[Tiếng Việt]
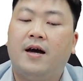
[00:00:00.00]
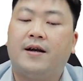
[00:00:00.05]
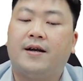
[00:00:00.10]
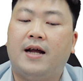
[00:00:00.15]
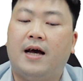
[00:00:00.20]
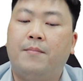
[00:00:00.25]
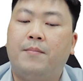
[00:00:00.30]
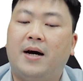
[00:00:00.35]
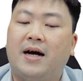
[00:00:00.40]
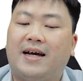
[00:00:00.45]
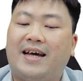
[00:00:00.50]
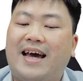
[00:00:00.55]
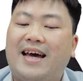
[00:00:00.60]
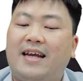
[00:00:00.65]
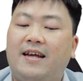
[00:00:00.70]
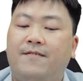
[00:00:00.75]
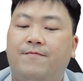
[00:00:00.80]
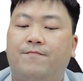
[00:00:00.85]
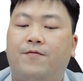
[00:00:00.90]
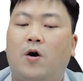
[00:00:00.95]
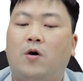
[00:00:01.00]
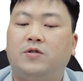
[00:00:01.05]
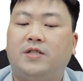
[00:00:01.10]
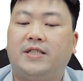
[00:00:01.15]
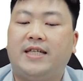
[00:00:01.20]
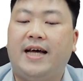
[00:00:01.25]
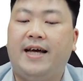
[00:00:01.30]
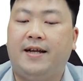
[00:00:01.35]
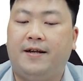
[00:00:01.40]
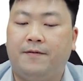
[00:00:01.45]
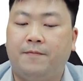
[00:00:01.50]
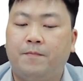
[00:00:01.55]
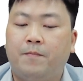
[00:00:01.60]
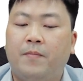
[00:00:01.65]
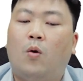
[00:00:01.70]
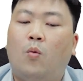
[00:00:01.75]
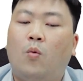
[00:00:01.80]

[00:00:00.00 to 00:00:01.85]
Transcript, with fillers: để mà get involved in